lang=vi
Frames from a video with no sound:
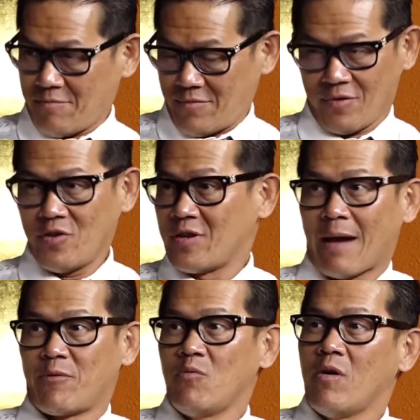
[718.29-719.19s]
nó chưa
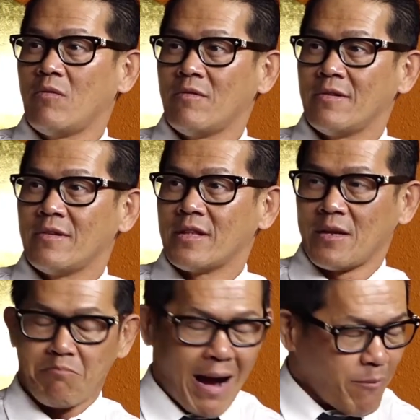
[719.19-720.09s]
gặp đúng không? Thì
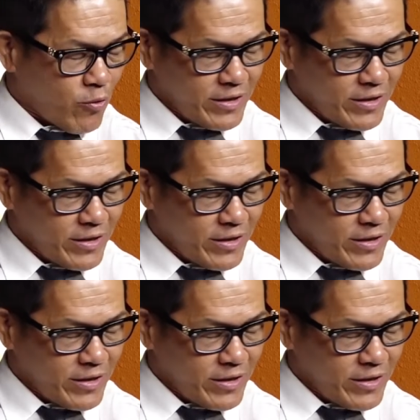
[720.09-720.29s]
bắt buộc